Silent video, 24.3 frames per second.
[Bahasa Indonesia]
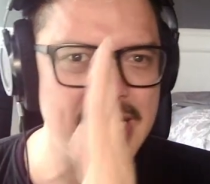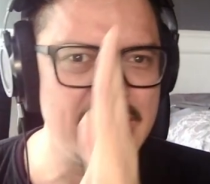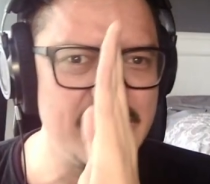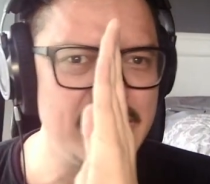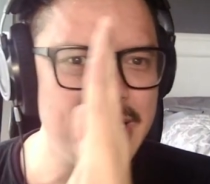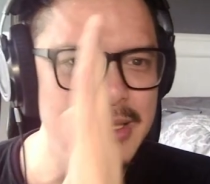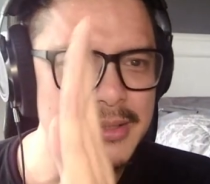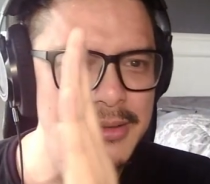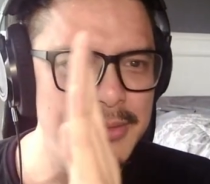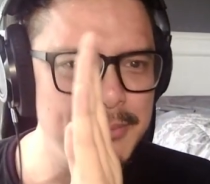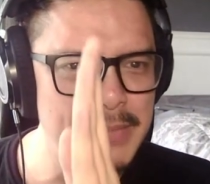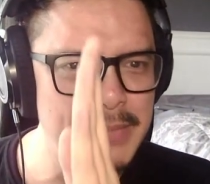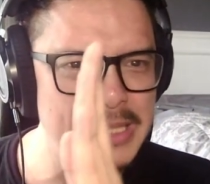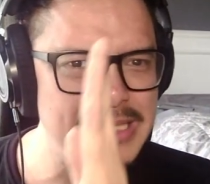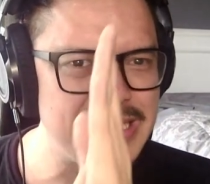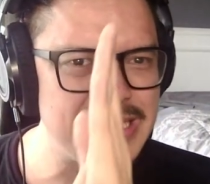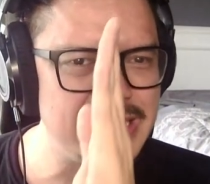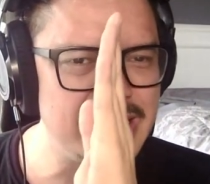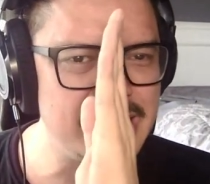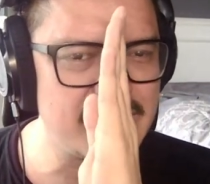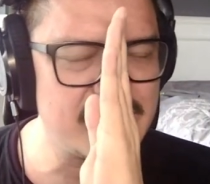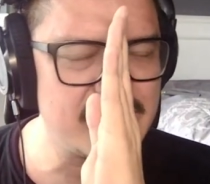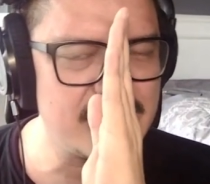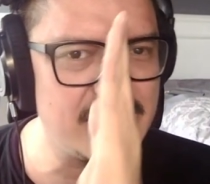Kalian
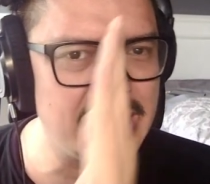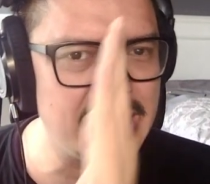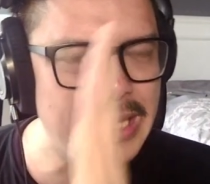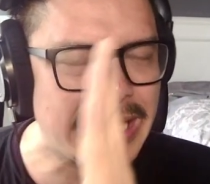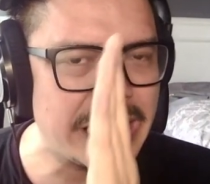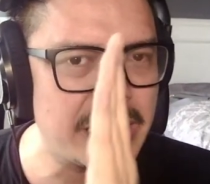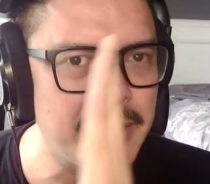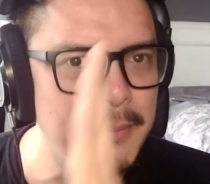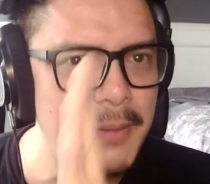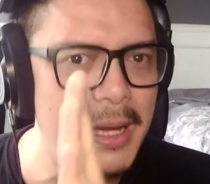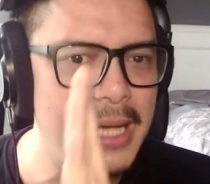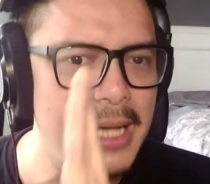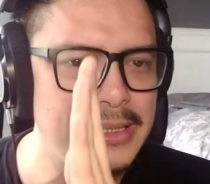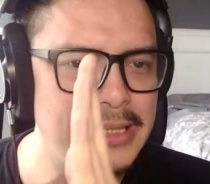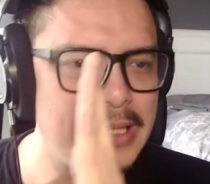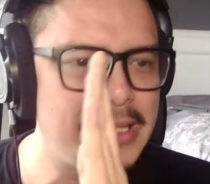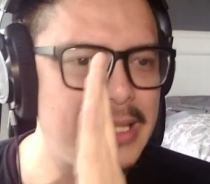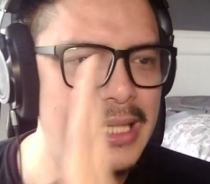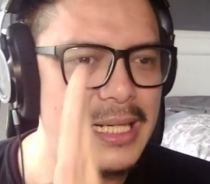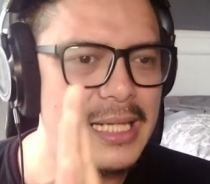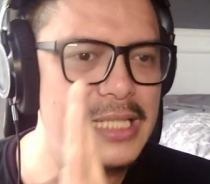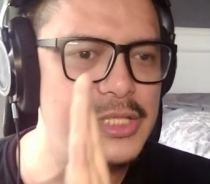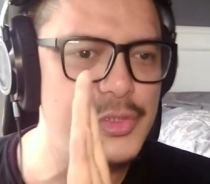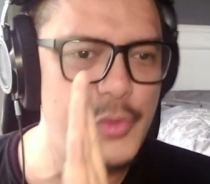masih dengar clear banget
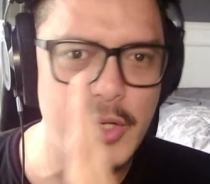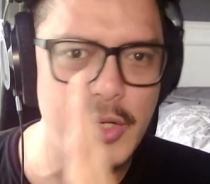di tengah